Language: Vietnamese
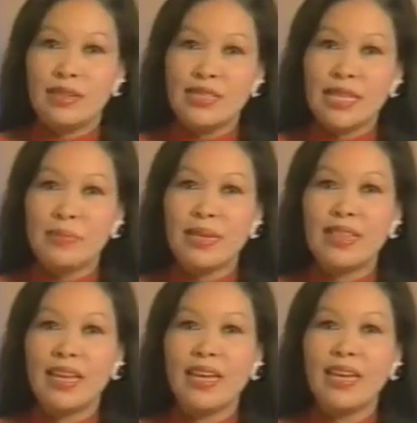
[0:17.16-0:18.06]
cứ xem như
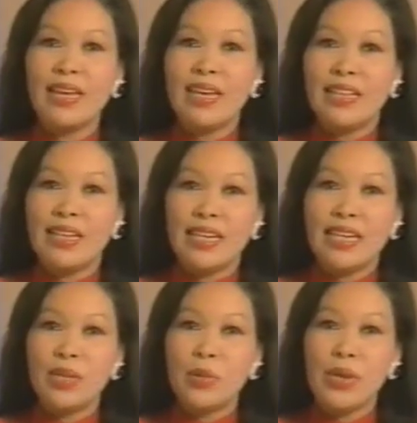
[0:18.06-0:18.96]
thế
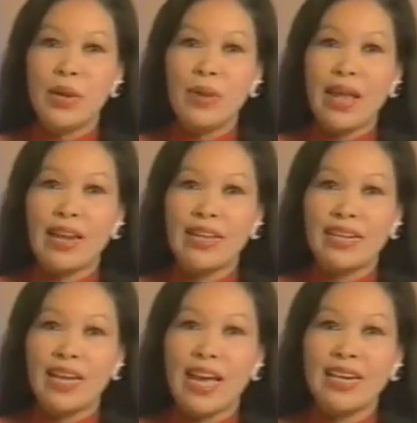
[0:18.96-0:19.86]
thì đủ hiểu là
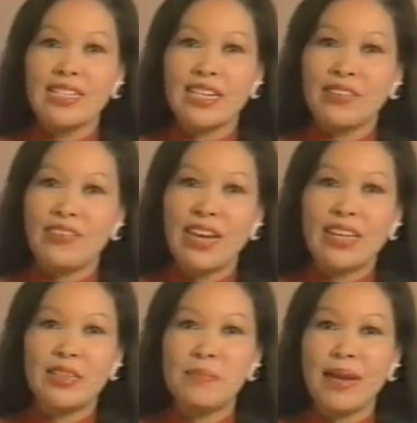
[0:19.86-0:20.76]
liệt kháng chẳng phải
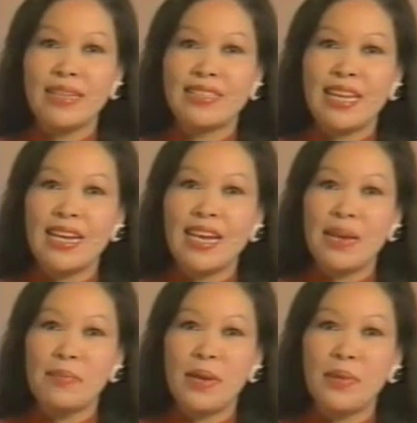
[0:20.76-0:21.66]
là thứ bệnh dễ lây
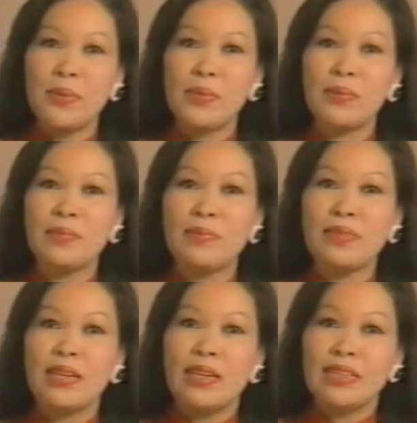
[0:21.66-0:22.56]
lắm đâu
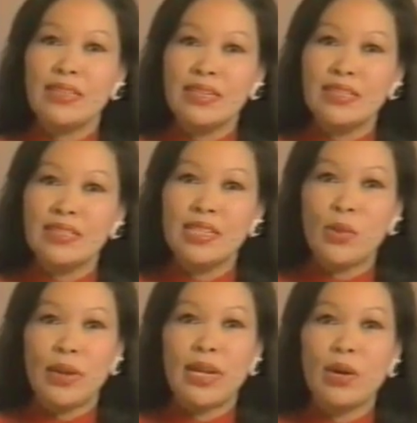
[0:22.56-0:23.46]
nhưng dư
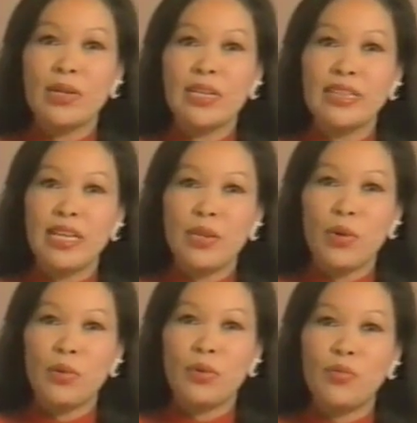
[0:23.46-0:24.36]
luận đã có những tin
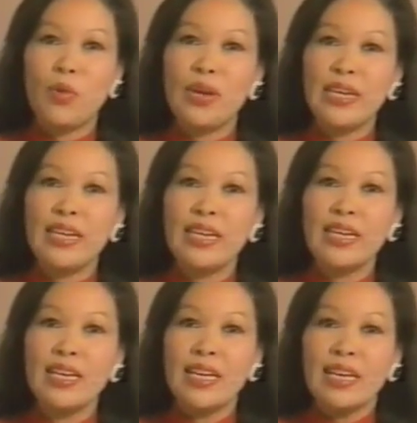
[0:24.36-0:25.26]
đồn vô lý
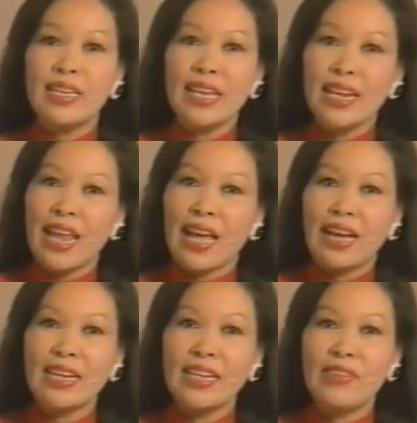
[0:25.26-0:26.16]
nhất là
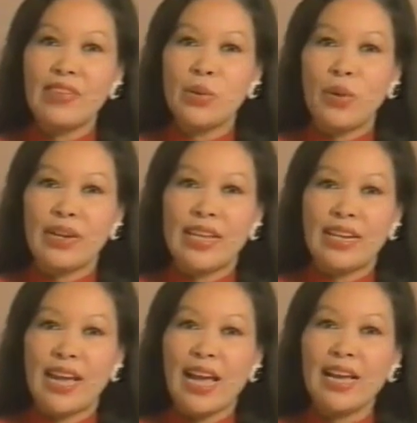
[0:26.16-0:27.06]
cách lây vi khuẩn liệt
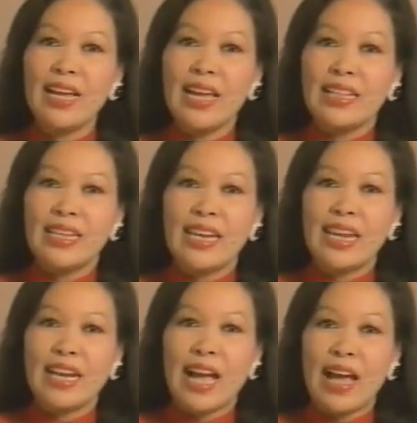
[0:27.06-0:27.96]
kháng thì
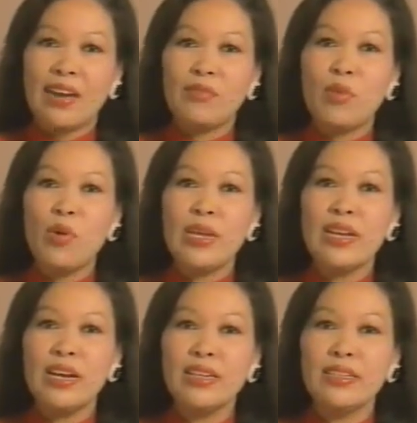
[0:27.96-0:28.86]
lại càng vô
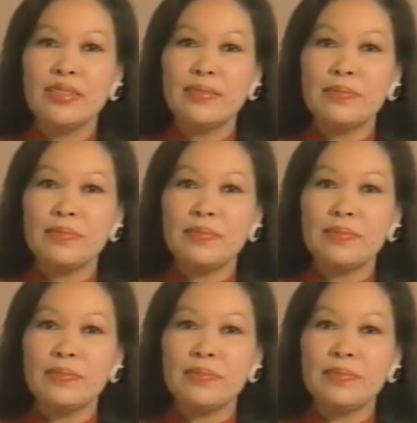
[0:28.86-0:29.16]
lý hơn